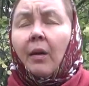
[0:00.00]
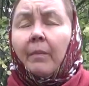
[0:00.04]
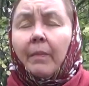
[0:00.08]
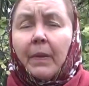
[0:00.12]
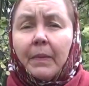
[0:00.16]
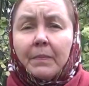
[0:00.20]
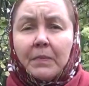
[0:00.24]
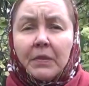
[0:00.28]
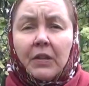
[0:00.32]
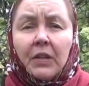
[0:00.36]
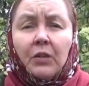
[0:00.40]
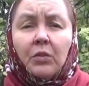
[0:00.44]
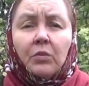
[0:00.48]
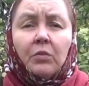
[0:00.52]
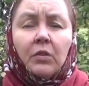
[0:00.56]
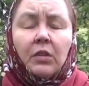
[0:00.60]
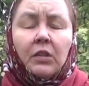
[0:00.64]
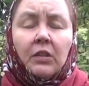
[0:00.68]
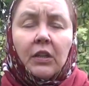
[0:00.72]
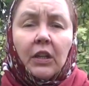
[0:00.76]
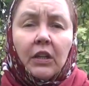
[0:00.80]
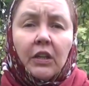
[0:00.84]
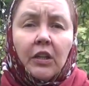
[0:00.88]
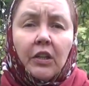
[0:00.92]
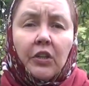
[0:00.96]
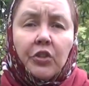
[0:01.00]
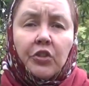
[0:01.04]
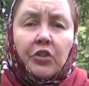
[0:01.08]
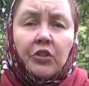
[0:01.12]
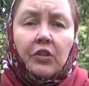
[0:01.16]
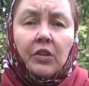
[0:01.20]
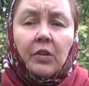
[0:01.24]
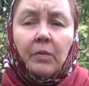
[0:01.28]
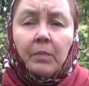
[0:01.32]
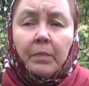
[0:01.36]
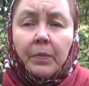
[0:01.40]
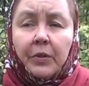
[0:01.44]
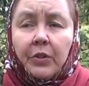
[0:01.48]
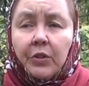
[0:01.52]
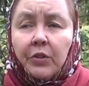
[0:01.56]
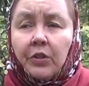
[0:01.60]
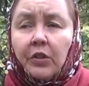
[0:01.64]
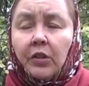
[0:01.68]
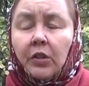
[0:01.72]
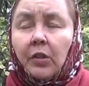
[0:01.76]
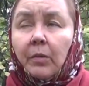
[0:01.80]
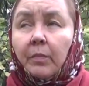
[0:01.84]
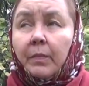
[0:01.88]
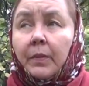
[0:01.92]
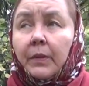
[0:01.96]
по абсолютно логическим
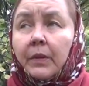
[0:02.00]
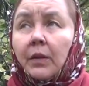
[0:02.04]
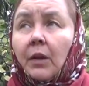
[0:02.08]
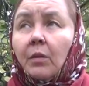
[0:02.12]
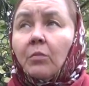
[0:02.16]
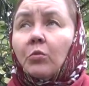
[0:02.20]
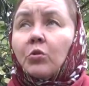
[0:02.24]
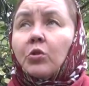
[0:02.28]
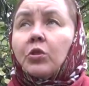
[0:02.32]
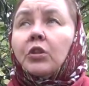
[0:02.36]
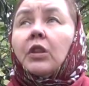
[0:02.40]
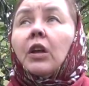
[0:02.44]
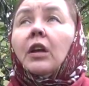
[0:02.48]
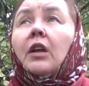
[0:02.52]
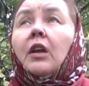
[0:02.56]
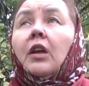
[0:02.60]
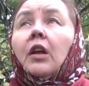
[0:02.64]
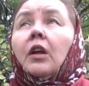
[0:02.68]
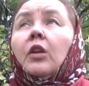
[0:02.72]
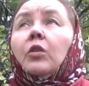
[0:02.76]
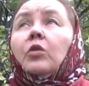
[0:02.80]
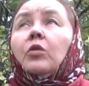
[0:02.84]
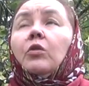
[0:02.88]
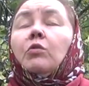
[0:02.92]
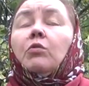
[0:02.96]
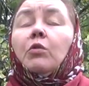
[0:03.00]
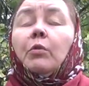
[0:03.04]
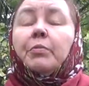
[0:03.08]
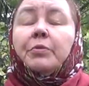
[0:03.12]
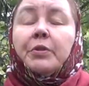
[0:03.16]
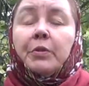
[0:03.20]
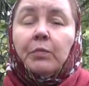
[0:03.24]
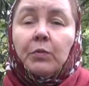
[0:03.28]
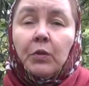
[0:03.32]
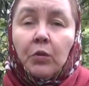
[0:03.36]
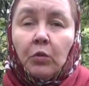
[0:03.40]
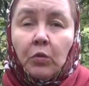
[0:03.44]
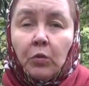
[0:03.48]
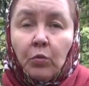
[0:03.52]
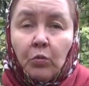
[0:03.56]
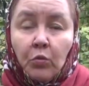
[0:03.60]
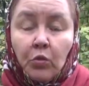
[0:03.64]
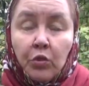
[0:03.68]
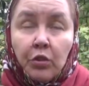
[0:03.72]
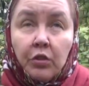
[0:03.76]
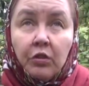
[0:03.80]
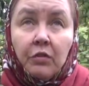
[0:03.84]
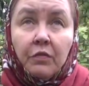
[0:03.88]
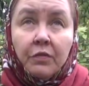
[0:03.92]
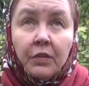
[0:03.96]
причинам, потому что, ну, в общем-то, он
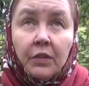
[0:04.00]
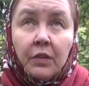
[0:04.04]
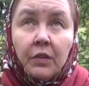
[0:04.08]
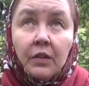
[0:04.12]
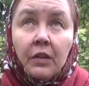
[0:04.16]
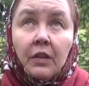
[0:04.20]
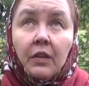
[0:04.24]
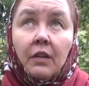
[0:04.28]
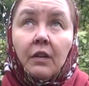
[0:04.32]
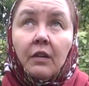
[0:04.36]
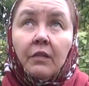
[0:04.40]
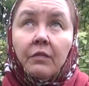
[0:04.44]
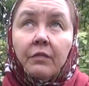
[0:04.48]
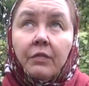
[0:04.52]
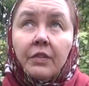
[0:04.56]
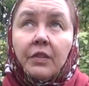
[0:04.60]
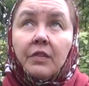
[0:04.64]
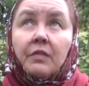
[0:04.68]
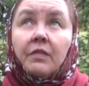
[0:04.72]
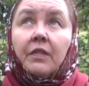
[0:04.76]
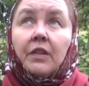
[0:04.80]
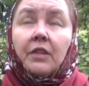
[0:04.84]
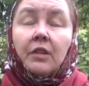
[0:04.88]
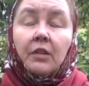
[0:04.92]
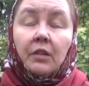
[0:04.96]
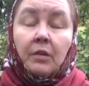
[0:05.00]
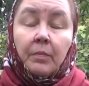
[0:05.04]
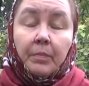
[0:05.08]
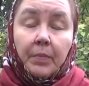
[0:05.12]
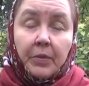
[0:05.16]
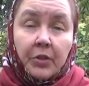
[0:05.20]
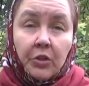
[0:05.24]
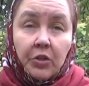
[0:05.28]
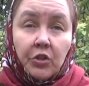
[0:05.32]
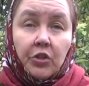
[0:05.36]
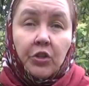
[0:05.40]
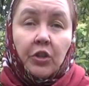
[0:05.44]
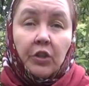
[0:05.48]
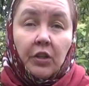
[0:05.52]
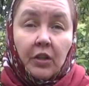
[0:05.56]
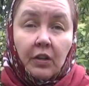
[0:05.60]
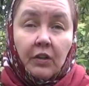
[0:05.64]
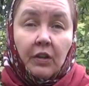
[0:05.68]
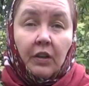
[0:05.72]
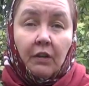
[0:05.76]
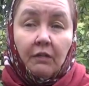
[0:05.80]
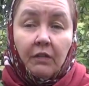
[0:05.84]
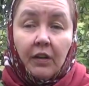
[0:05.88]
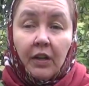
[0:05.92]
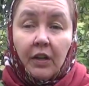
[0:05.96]
может вы, э, вызвать понижение
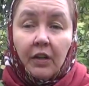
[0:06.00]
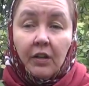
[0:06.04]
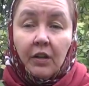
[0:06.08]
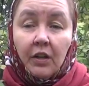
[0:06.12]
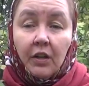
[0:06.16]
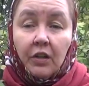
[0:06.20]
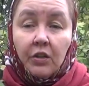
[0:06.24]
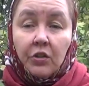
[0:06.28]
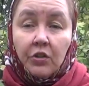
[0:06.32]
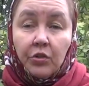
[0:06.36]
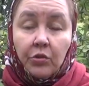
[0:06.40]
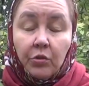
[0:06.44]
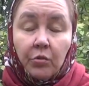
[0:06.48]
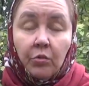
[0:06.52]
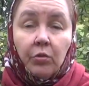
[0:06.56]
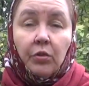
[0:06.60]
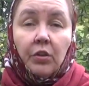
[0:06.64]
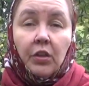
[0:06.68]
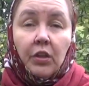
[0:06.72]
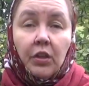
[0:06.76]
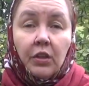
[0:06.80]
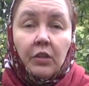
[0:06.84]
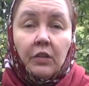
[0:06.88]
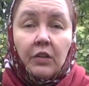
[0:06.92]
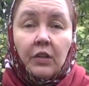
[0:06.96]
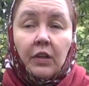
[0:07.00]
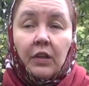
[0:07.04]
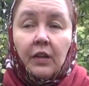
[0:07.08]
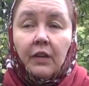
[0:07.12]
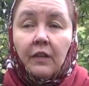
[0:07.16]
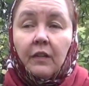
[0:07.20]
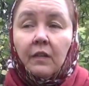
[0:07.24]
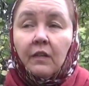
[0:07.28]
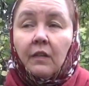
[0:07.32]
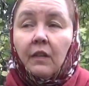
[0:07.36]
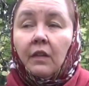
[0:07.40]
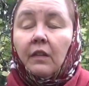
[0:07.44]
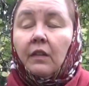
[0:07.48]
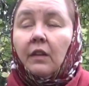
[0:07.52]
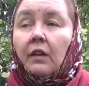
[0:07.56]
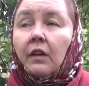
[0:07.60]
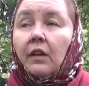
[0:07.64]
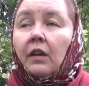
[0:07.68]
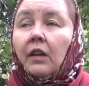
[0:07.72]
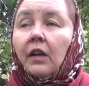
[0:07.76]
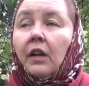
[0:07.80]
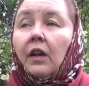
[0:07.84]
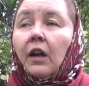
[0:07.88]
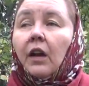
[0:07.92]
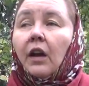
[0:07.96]
давления, что неинтересно,
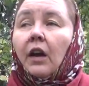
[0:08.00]
да,